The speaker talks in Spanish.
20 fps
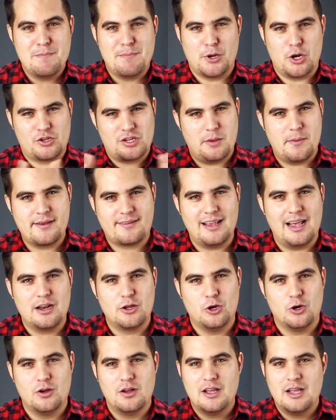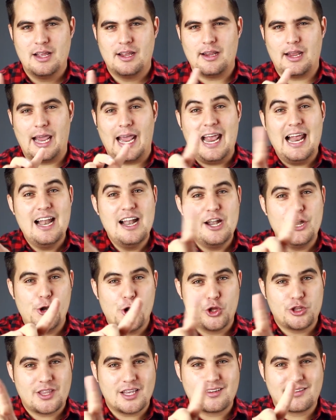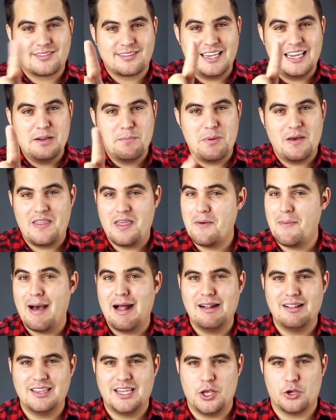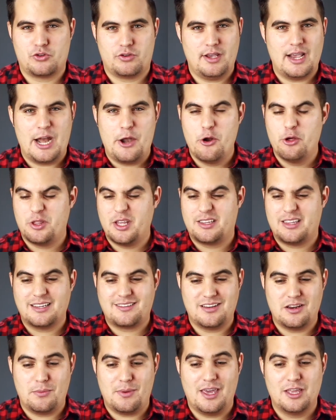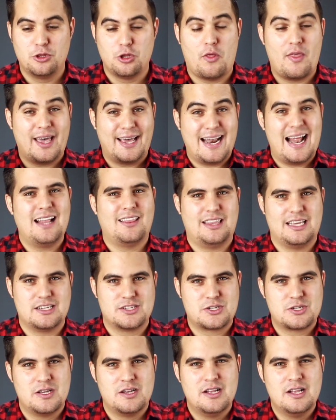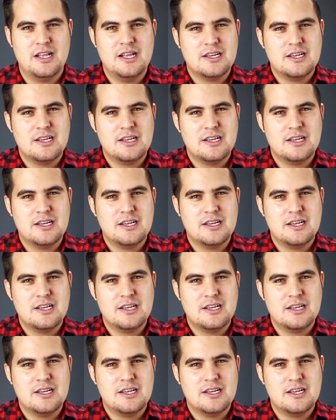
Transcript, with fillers: Pero sabes algo, él no te sirve de balde, o sea, Él no te está sirviendo de gratis,